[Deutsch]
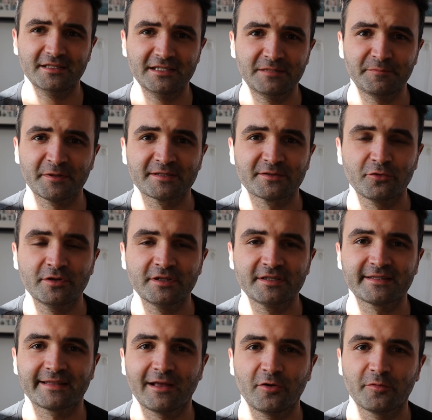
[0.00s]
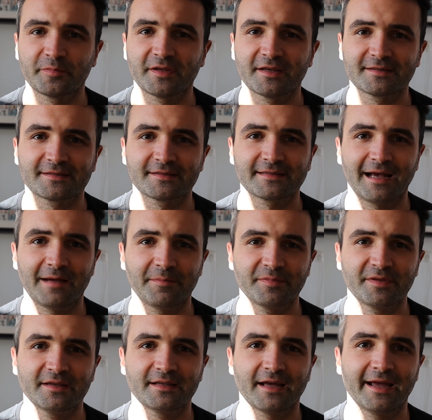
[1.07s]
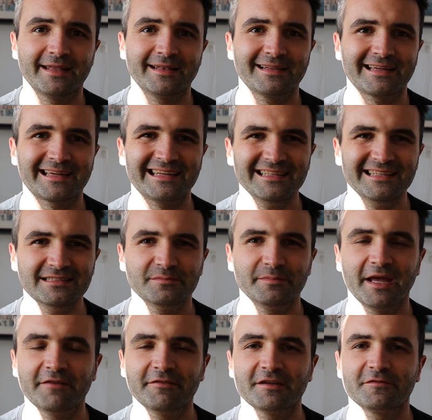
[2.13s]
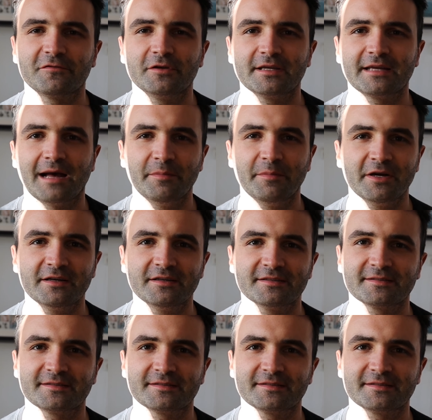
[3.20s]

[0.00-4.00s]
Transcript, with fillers: Ich persönlich glaube, dass das Update ein riesen Mehrwert für die Kamera